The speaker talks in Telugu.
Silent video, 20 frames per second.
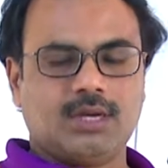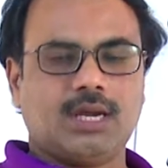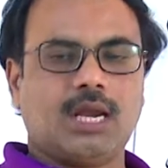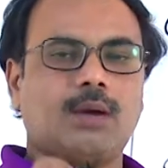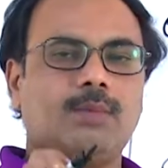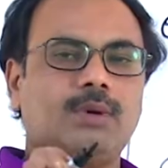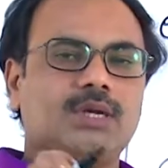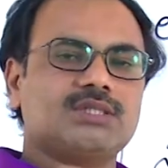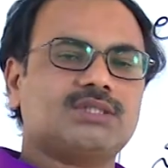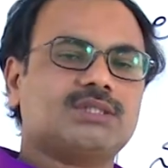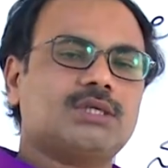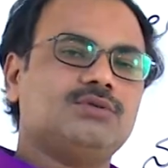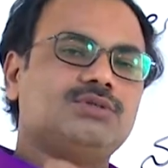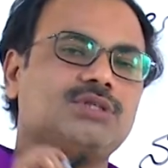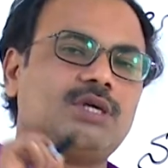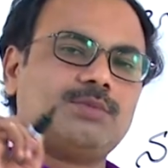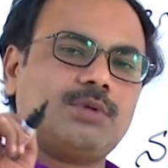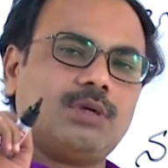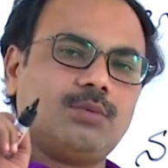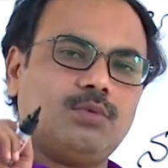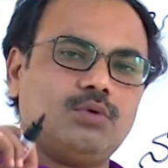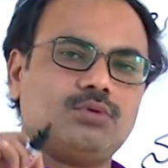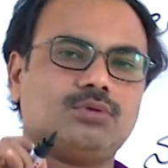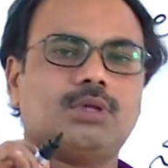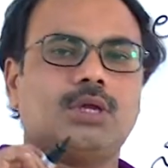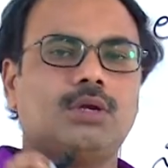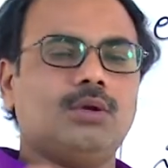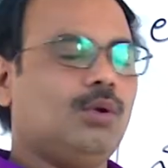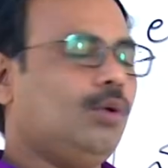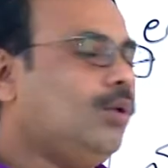లాభ నష్టాలు చాప్టర్
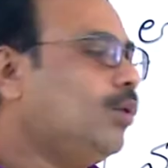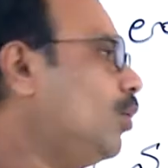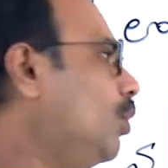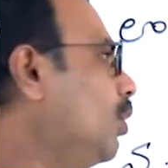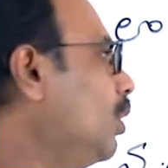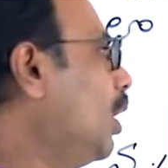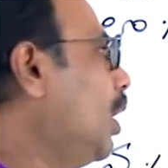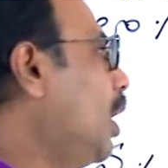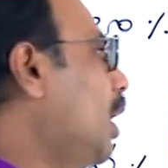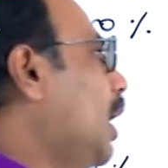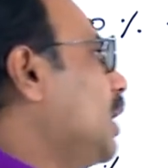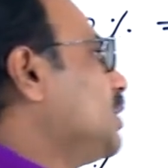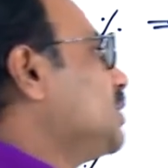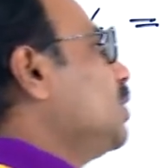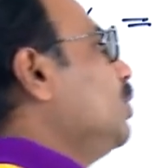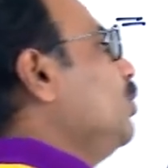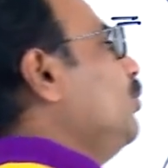మొత్తంలో అసలు